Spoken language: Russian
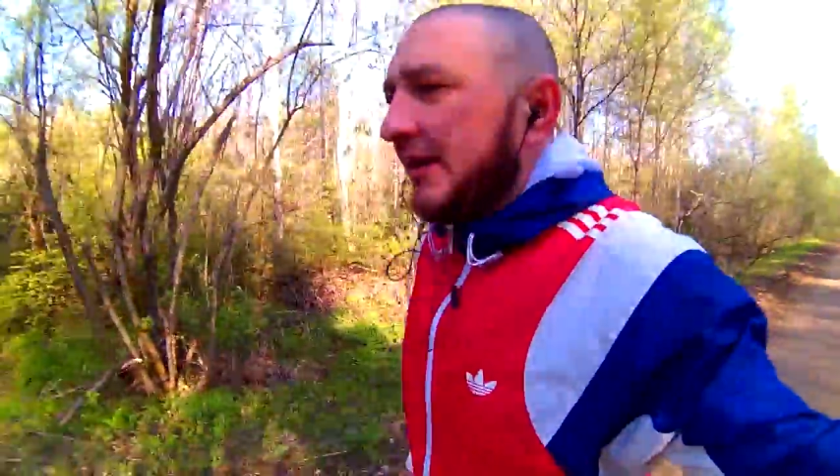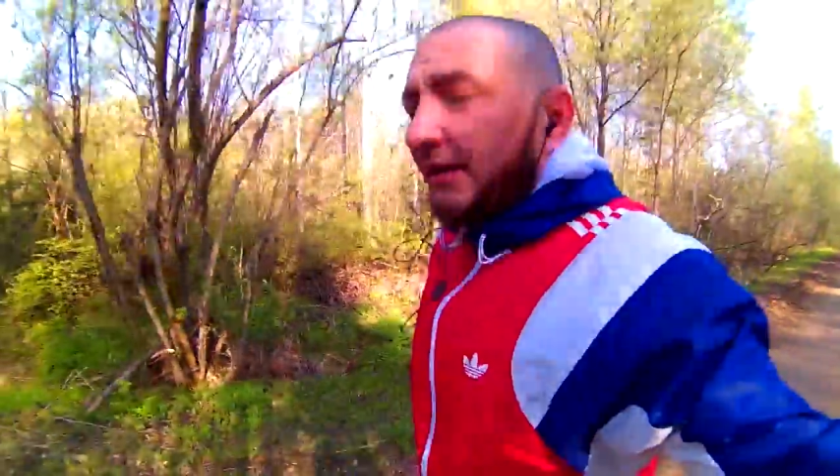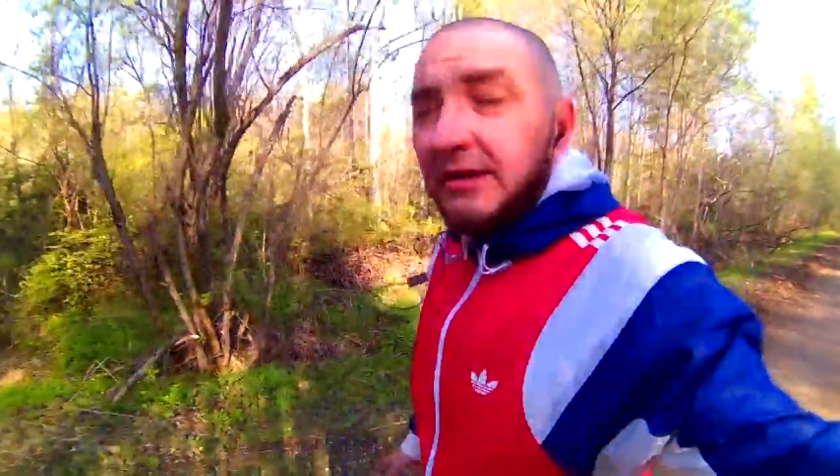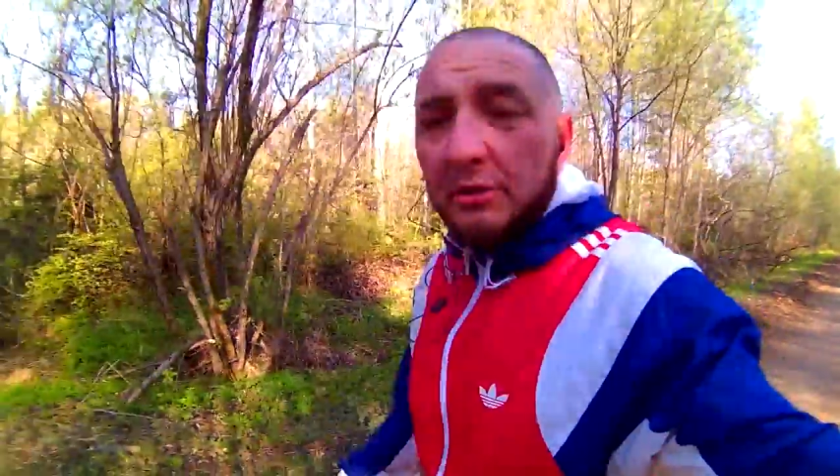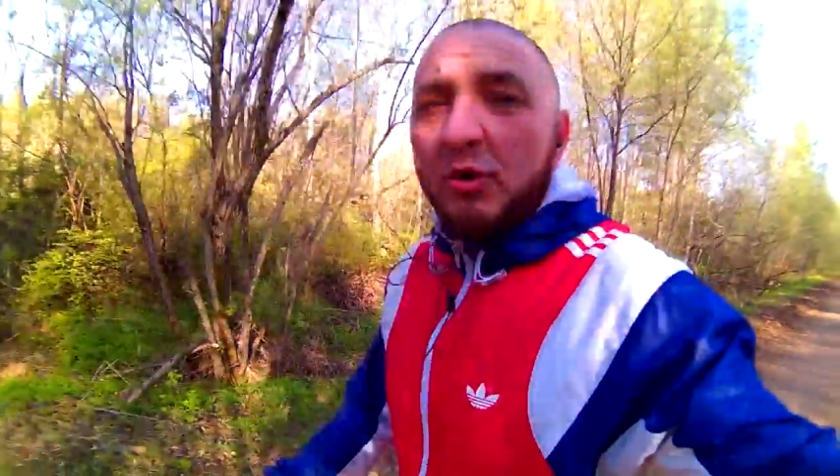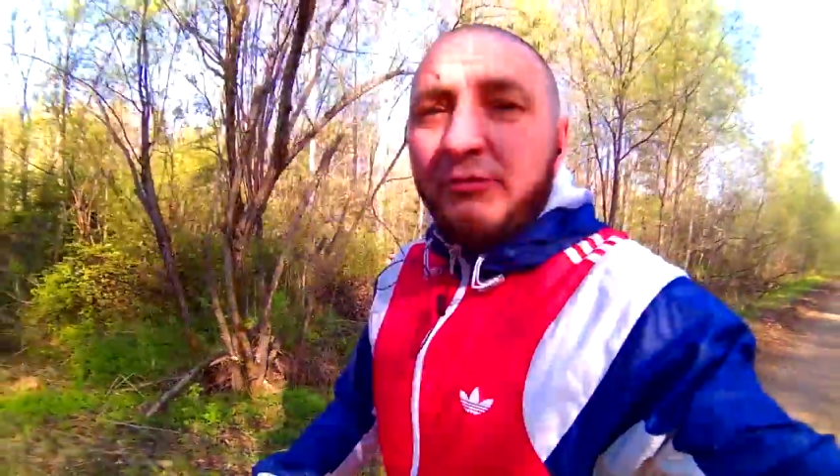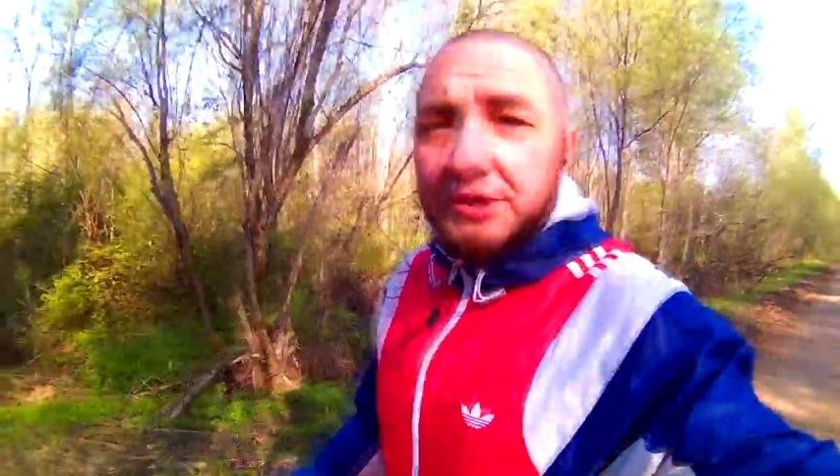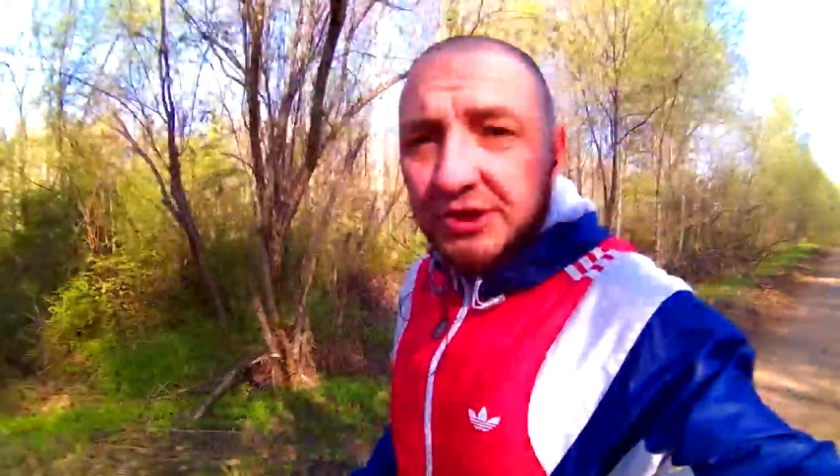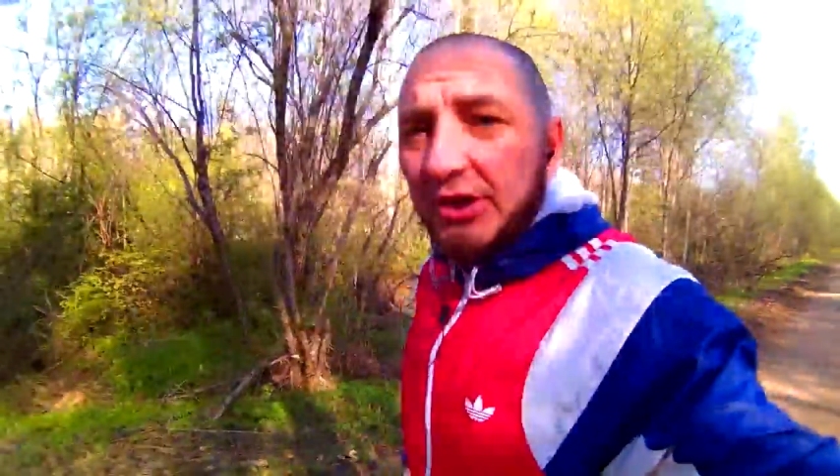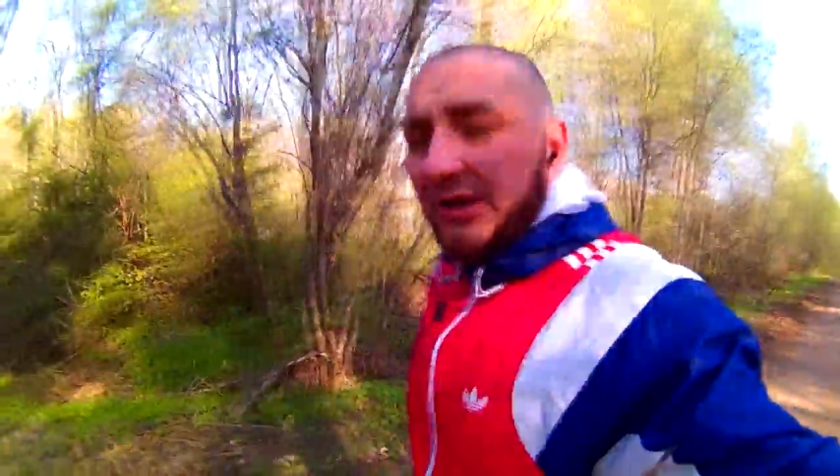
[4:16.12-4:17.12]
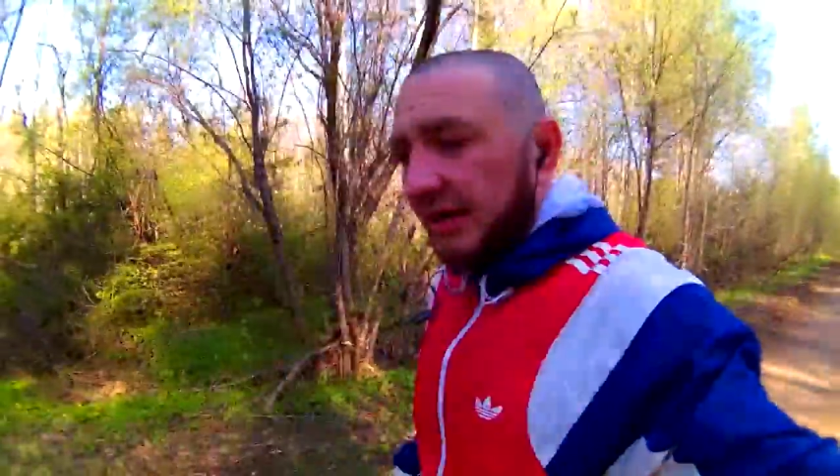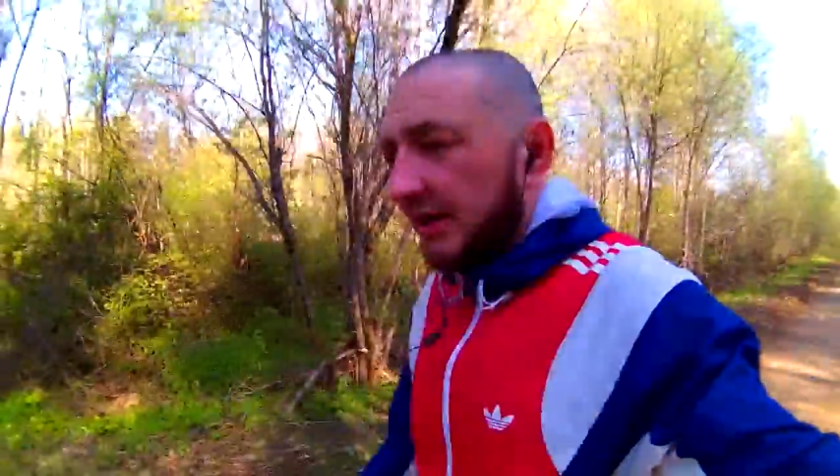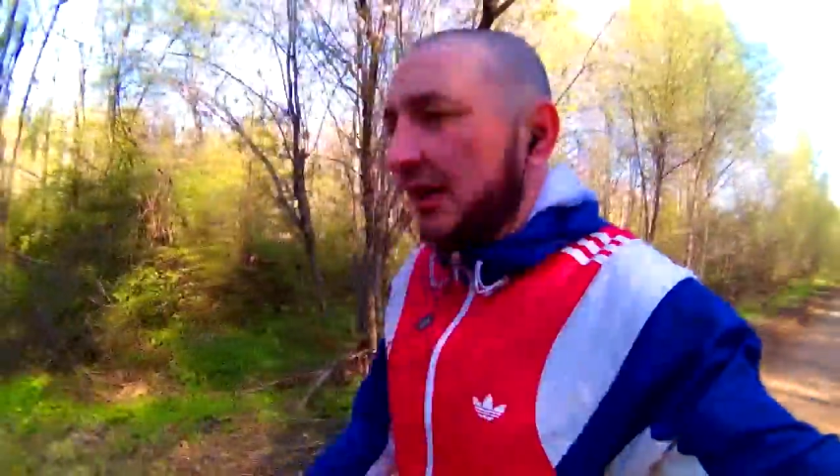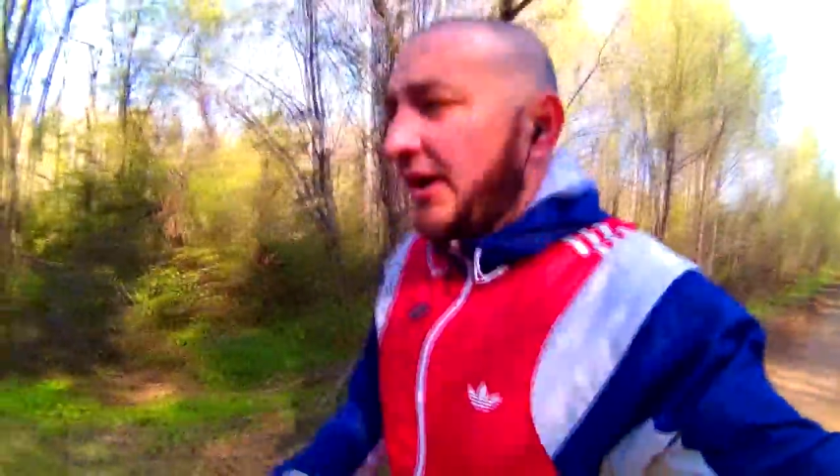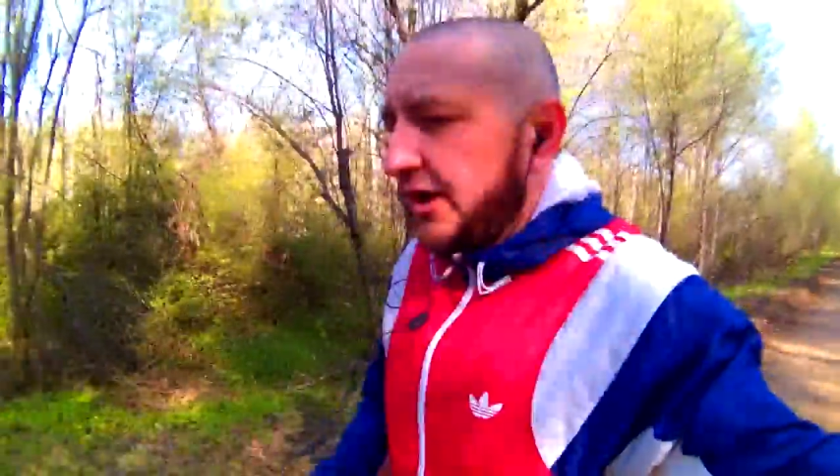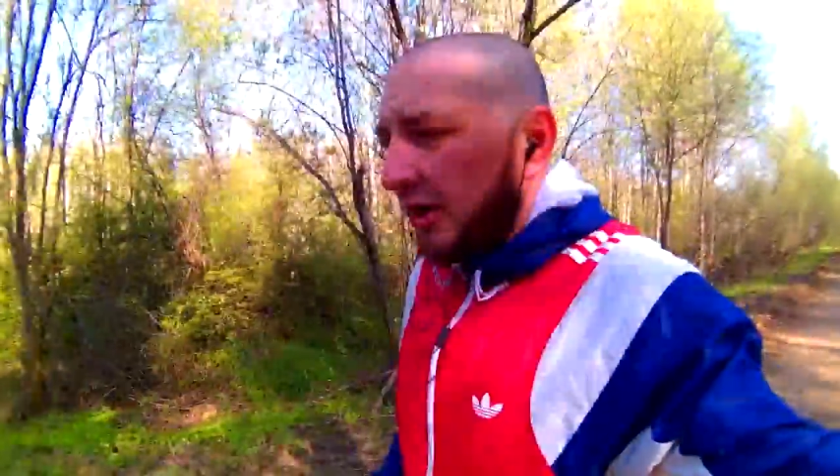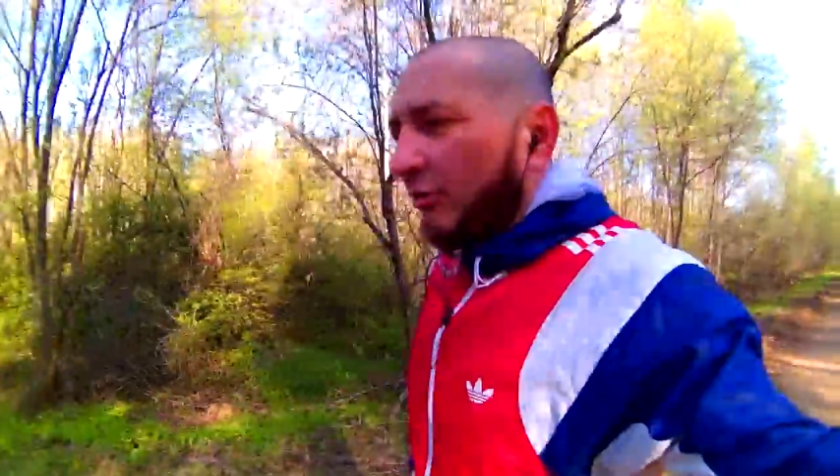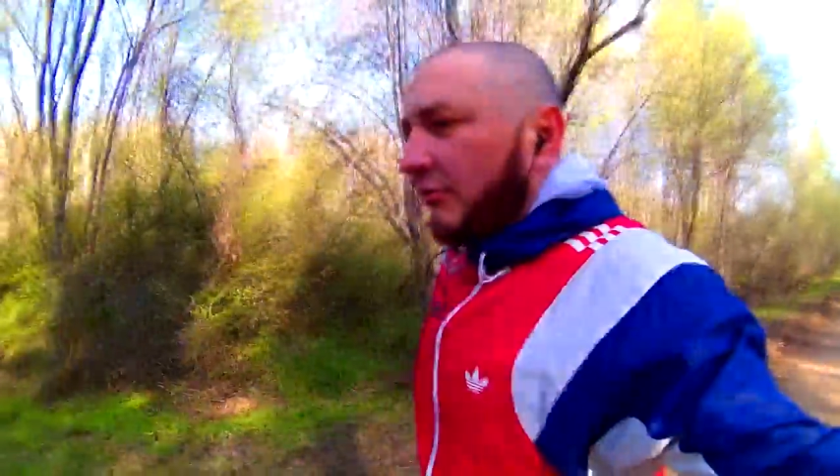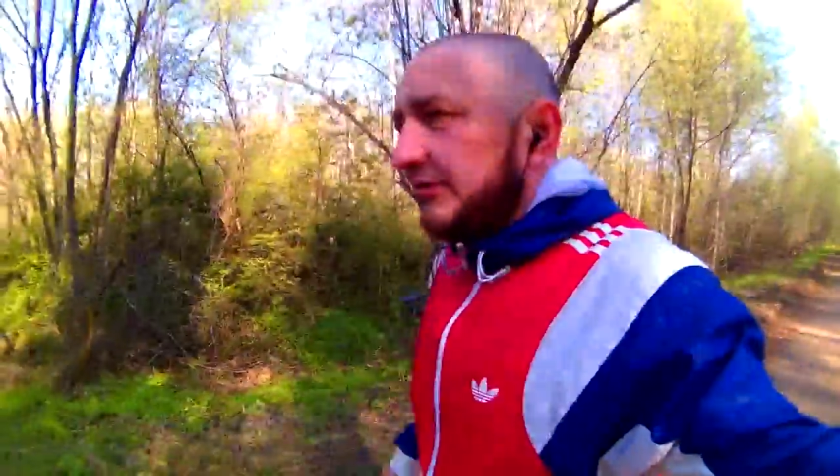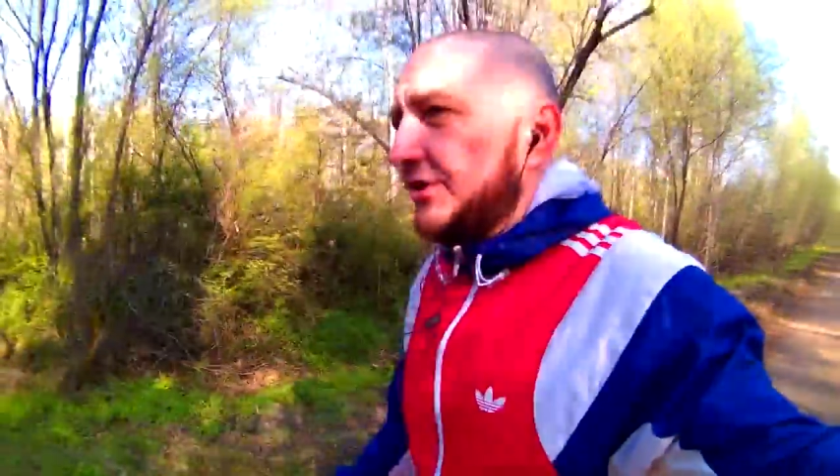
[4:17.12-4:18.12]
и овощи.
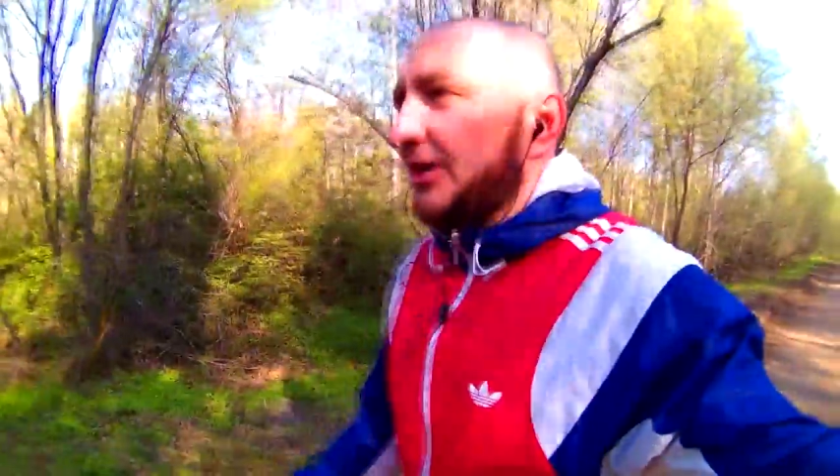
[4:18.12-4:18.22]
Овощи,